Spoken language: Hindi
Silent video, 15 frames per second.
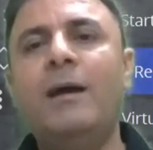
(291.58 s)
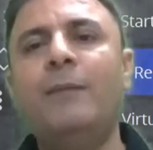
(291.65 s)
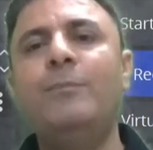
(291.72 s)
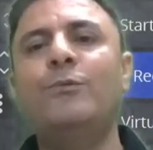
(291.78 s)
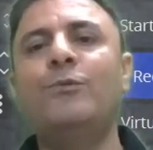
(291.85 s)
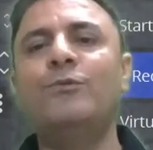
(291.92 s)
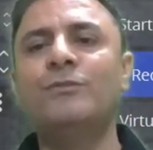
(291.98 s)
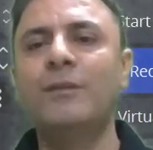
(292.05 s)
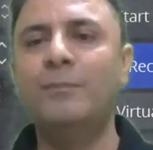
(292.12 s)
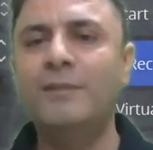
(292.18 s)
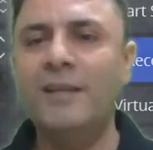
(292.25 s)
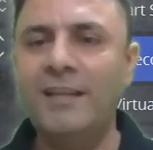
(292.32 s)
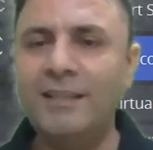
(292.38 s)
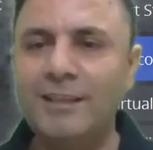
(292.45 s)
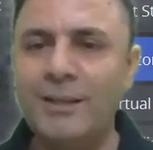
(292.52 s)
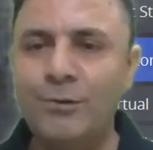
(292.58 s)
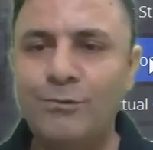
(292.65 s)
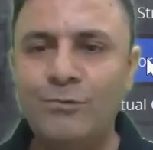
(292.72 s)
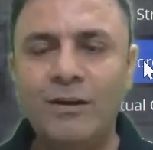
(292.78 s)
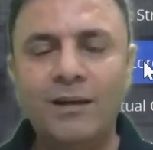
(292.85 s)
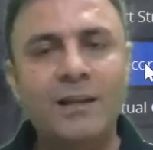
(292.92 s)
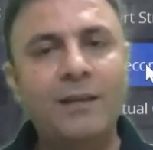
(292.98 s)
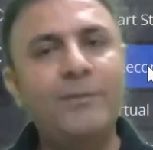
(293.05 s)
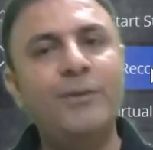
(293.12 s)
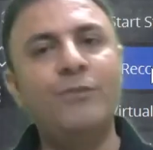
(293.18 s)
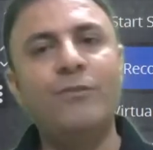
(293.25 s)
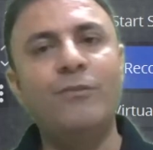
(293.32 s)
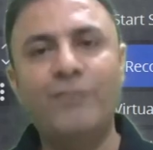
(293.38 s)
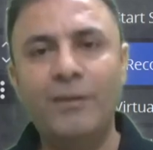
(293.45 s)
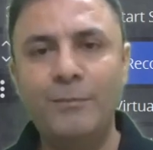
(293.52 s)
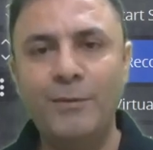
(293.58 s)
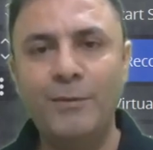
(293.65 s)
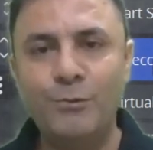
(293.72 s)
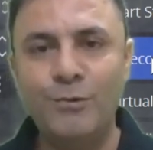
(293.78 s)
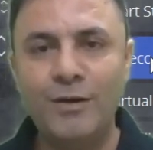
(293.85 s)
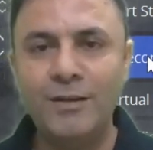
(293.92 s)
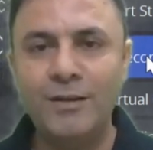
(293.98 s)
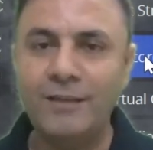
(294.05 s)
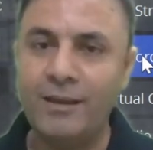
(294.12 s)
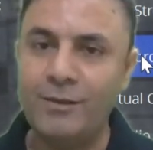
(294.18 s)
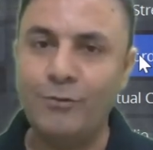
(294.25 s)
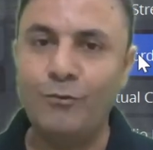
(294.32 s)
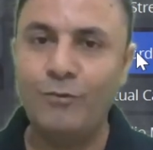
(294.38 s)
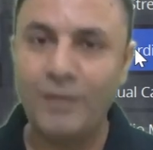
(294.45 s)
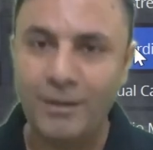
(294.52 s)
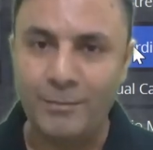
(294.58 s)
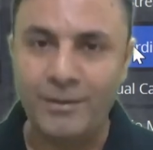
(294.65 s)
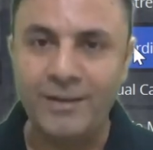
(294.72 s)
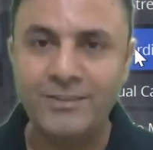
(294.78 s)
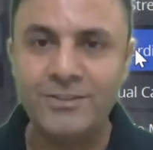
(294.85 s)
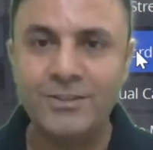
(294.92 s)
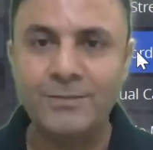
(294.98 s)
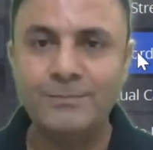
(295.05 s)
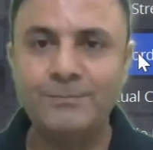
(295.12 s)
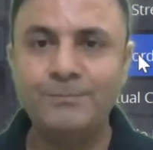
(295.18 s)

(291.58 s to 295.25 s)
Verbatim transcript: मैं आप लोगों से विदा लेता हूँ अगले वीडियो में फिर मिलूंगा थैंक यू वेरी मच